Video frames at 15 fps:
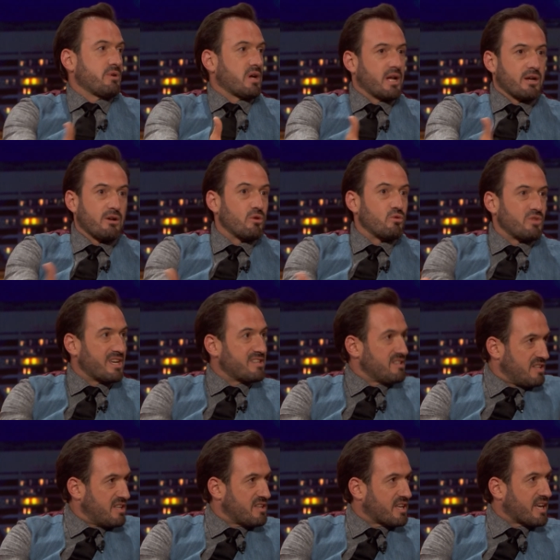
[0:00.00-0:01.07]
porque claro, algún día
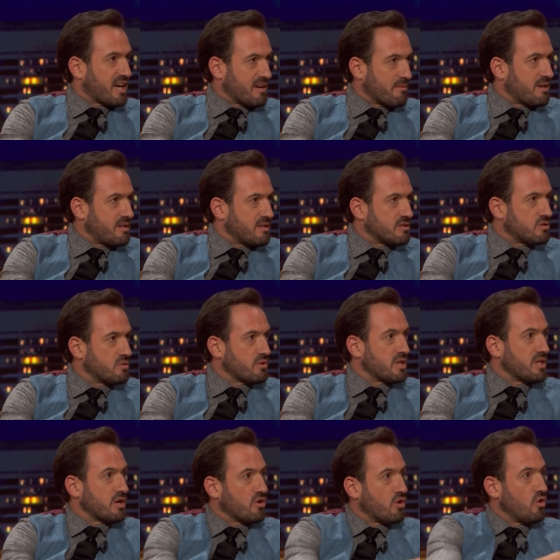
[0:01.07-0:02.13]
se tiene que acabar esto,
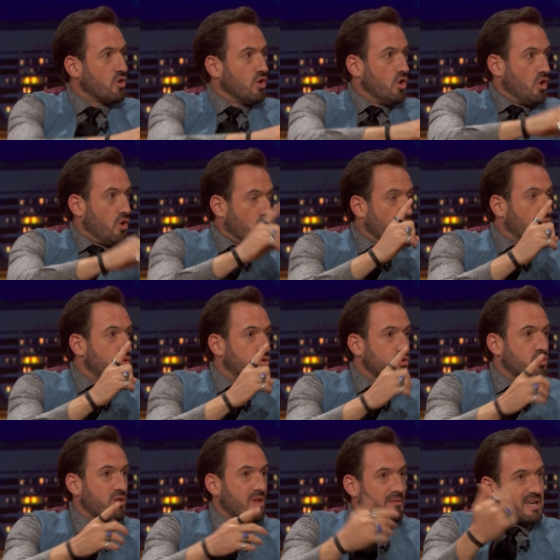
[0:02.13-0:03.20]
porque The Hall
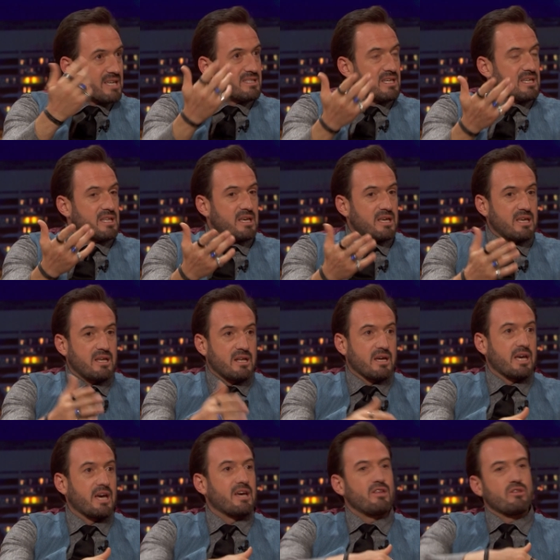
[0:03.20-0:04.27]
1 todavía sigue de
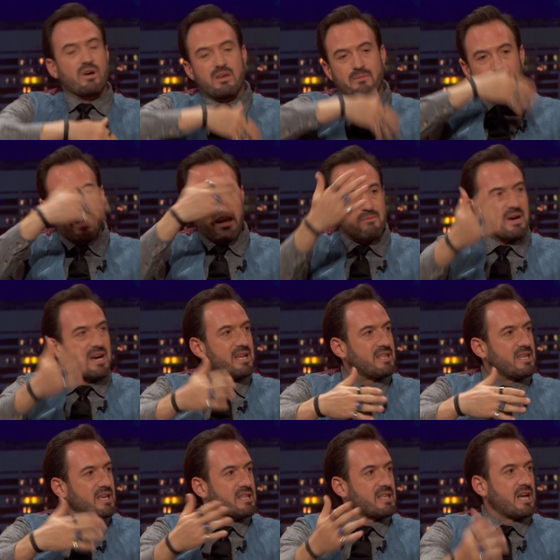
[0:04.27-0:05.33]
gira, que ha ido además a
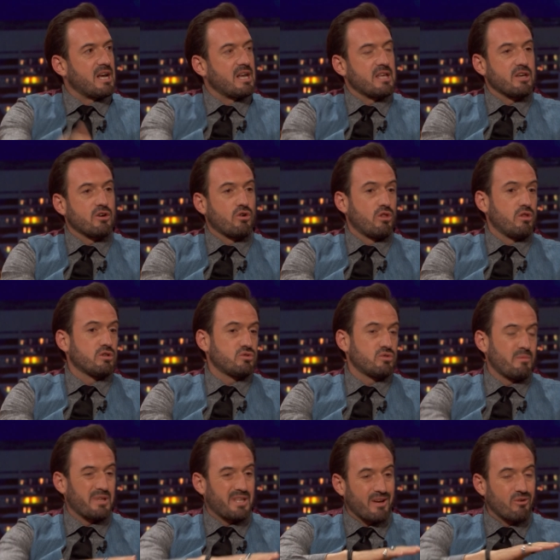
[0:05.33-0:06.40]
Alemania, Italia. The Hall 2 es
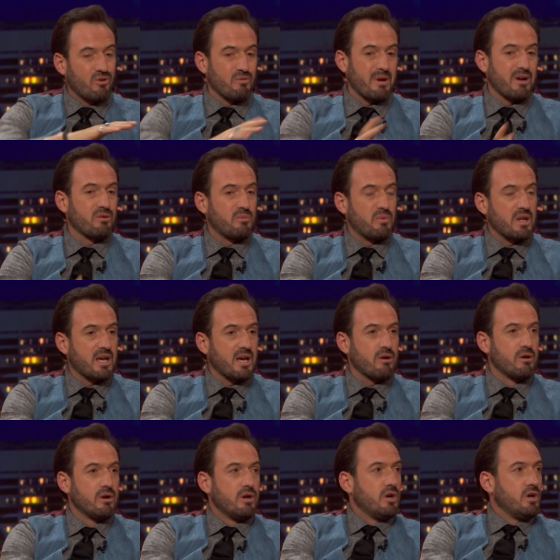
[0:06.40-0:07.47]
un espectáculo más
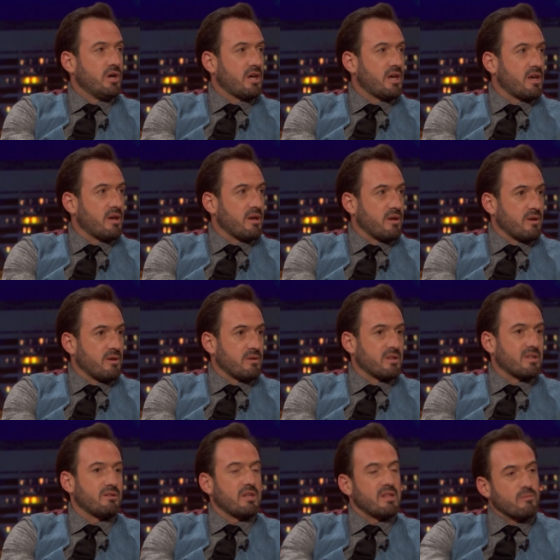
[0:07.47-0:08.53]
complicado
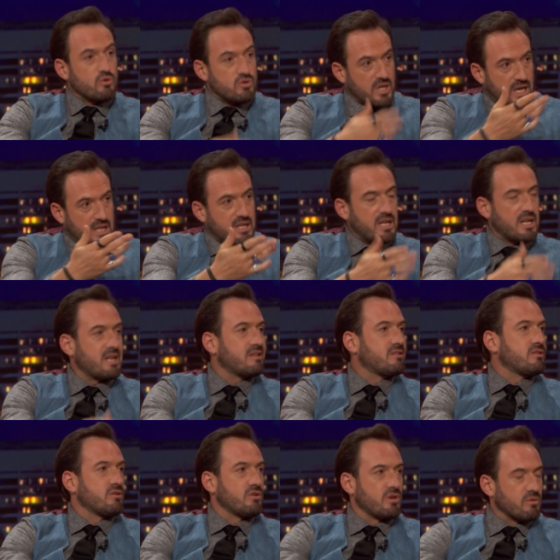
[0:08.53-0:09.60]
que tiene música en
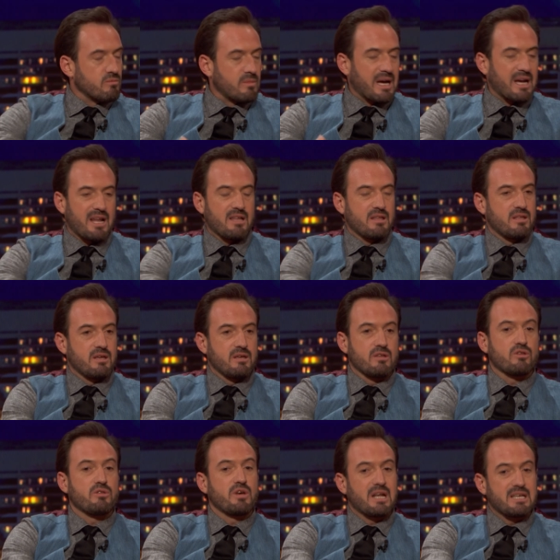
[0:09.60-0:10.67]
directo y es más grande.
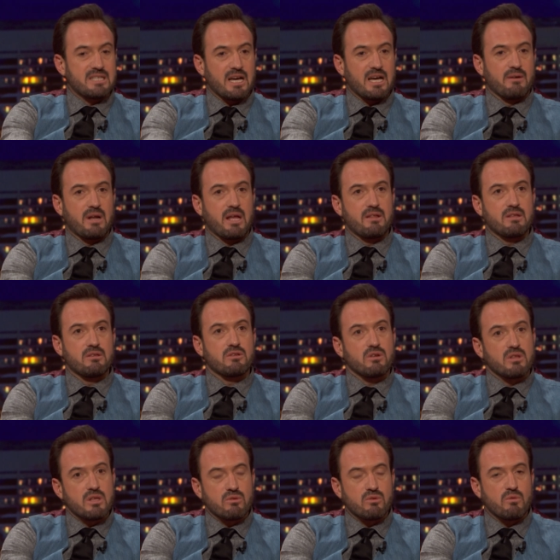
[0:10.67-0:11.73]
Entonces ahora se acabará
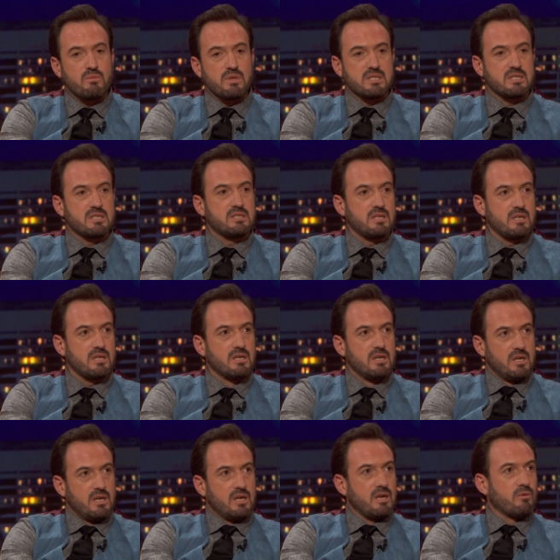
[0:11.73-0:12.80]
dentro de unos meses y,
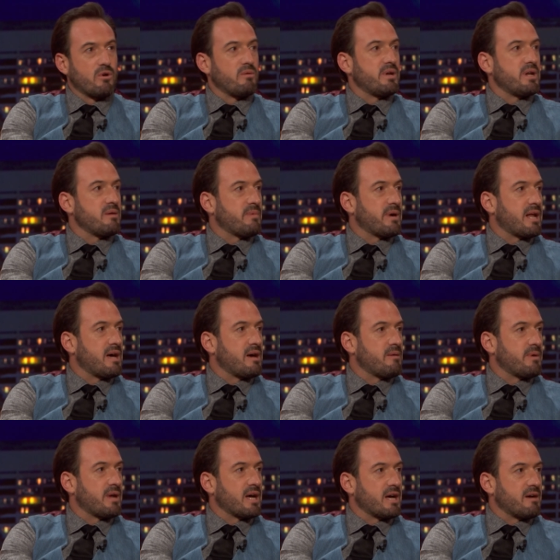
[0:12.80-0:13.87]
volveré para,
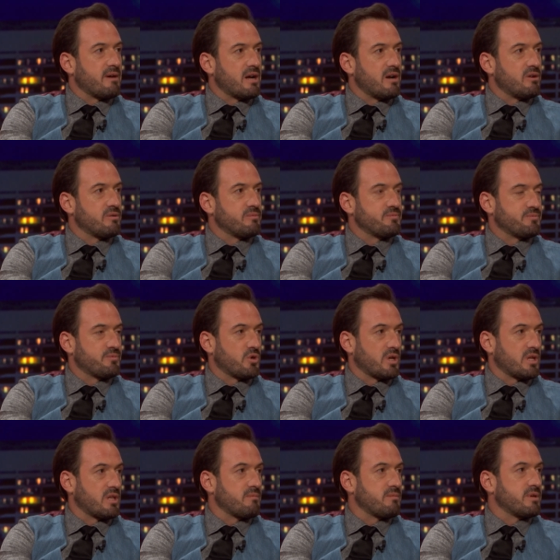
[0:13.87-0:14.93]
acabarlo. El
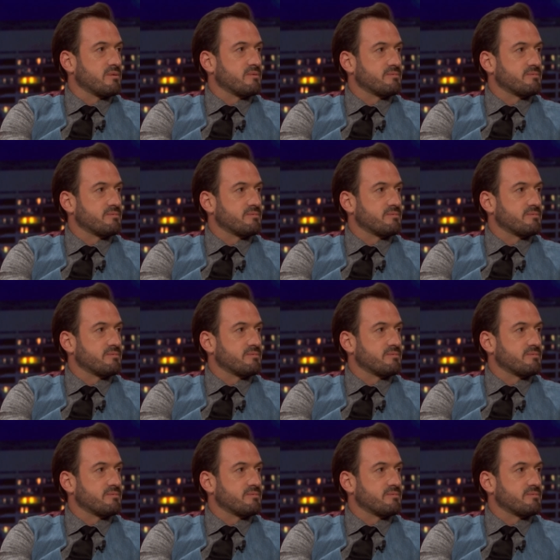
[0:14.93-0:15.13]
agujero,